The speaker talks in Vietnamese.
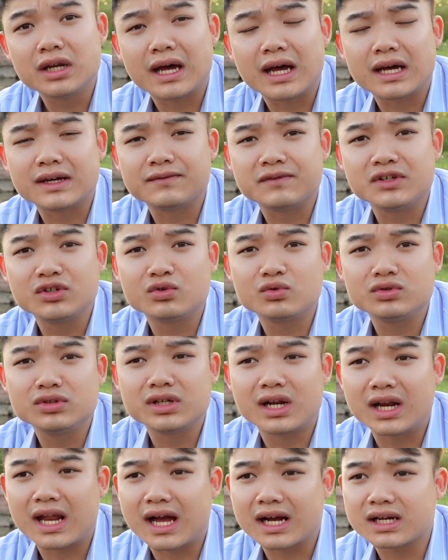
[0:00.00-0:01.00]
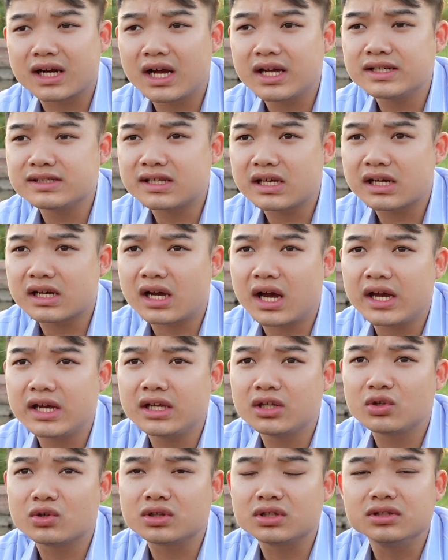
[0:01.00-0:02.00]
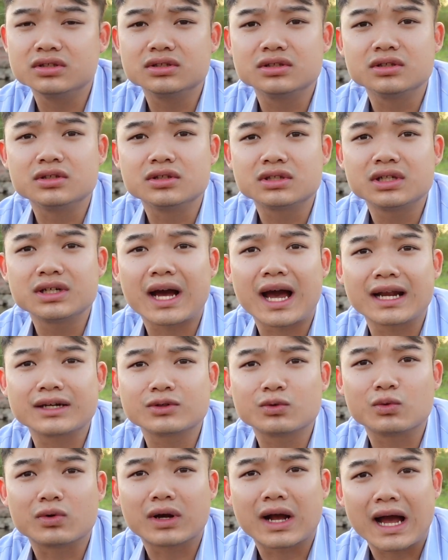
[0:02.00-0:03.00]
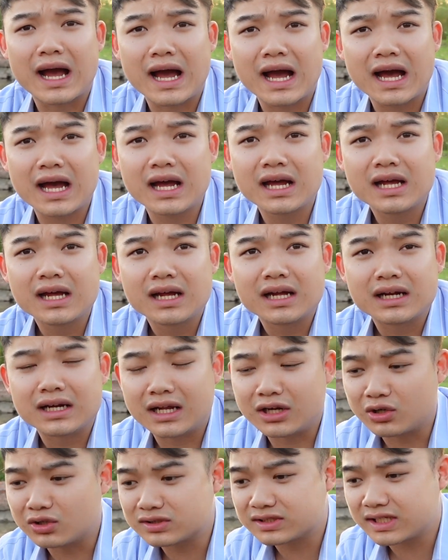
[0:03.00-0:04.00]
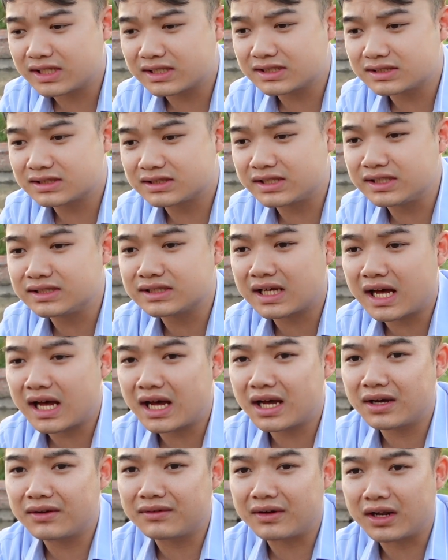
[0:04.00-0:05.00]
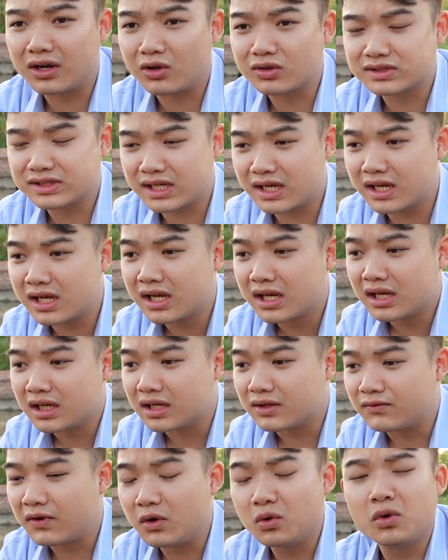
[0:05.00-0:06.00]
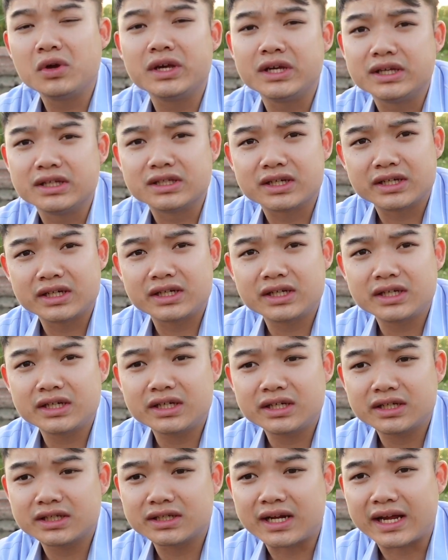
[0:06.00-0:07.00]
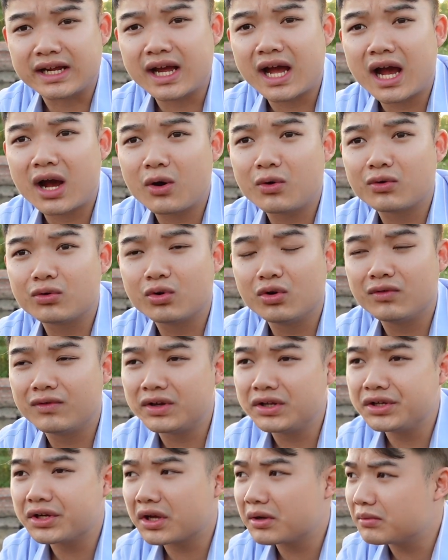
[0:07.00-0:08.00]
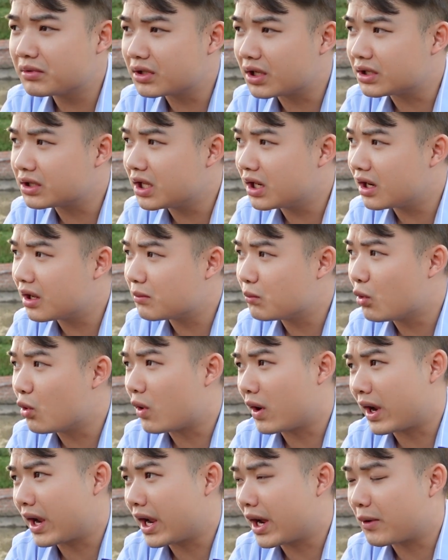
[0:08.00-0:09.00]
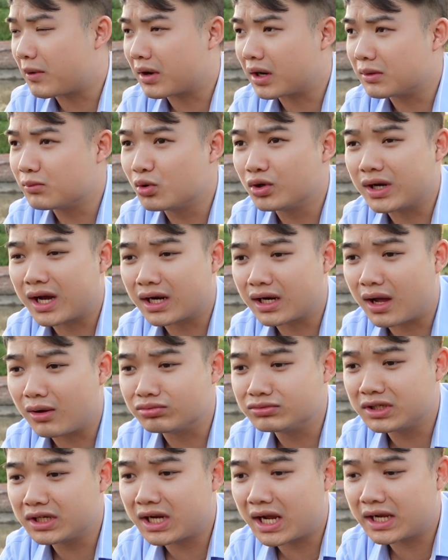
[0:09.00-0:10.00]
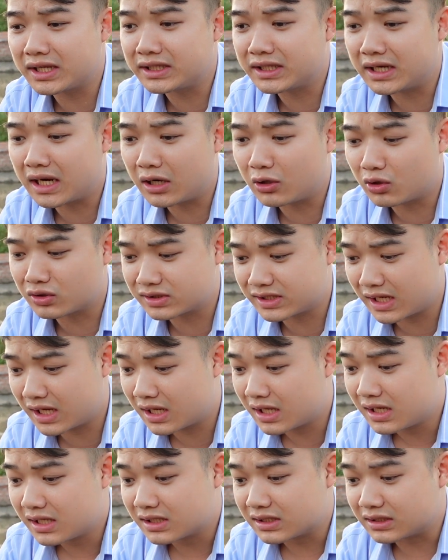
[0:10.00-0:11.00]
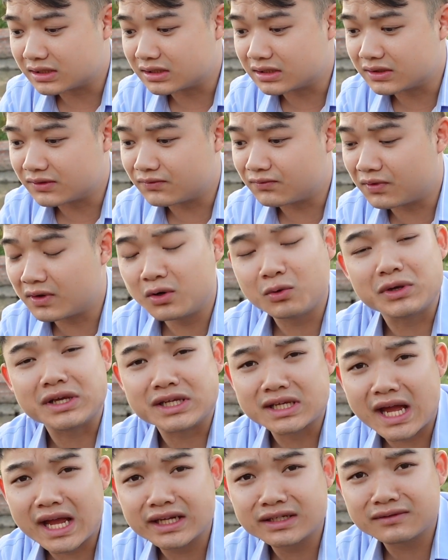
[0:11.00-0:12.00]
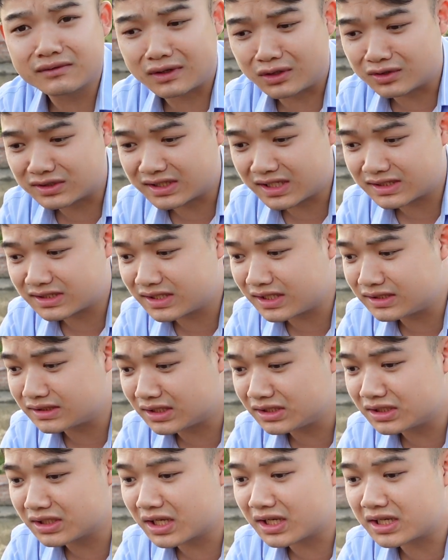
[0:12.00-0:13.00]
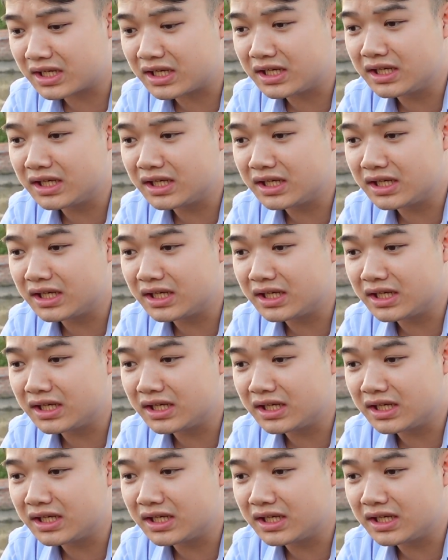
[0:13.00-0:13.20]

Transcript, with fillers: là ví dụ như là lá cây, rễ cây, rồi từ thức ăn của cá là nó sẽ sinh ra và nó sẽ phân hủy dưới đáy ao. Đối với những cái thời tiết là mùa hè hoặc là mùa nắng nóng như thế này thì là nó sẽ phân hủy nhanh và nó sẽ sinh ra những cái